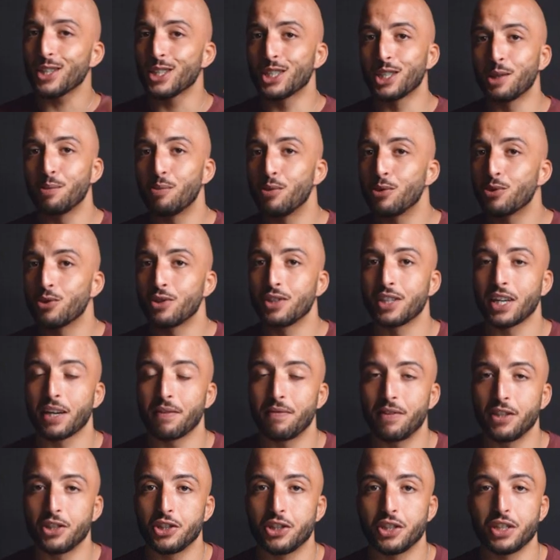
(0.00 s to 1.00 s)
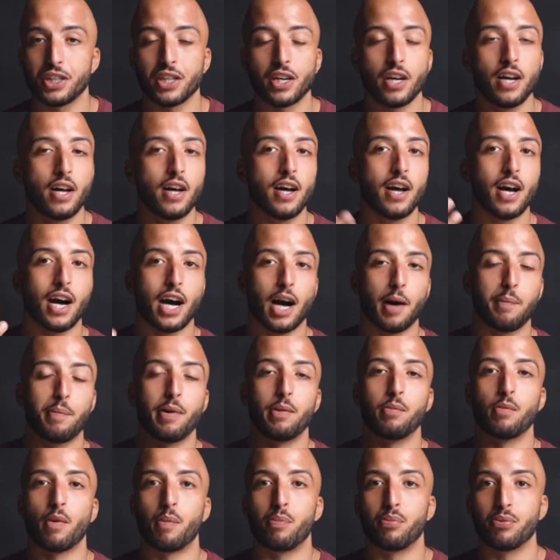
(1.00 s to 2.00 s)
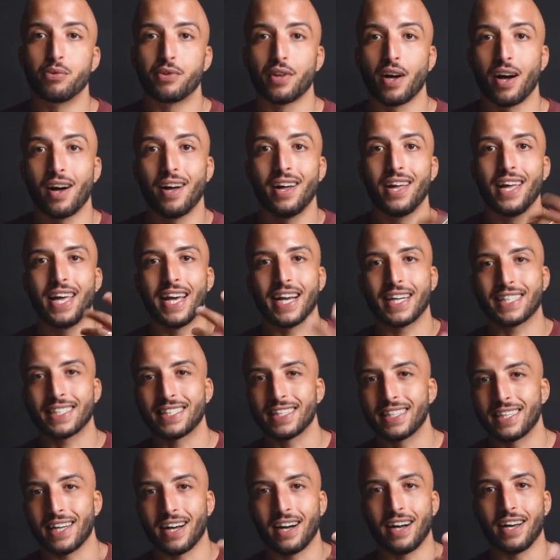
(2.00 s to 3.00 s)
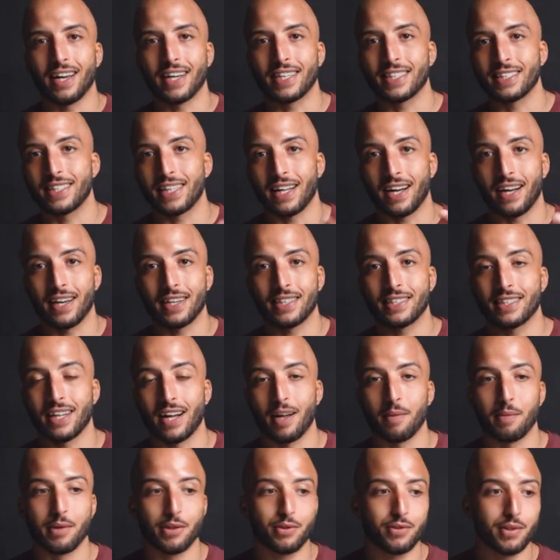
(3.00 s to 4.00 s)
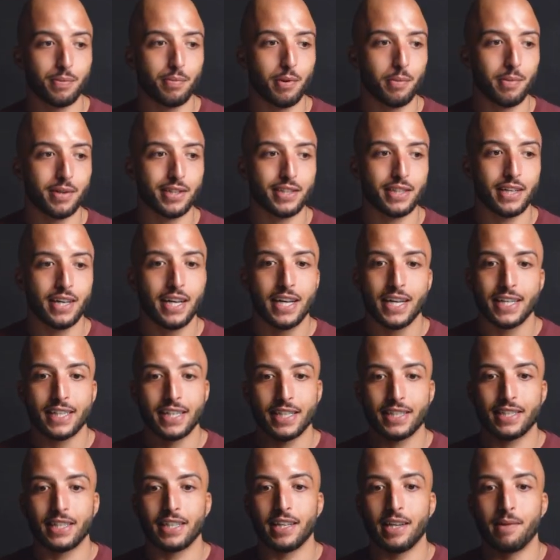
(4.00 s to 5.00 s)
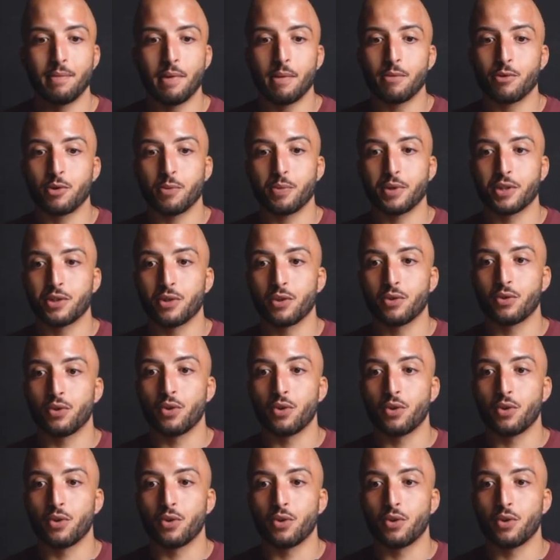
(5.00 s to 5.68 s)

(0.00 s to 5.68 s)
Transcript: « j'ai besoin d'y réfléchir, rappelle-moi plus tard », etc., etc., etc. Mais tout simplement, c'est ça, c'est les mêmes objections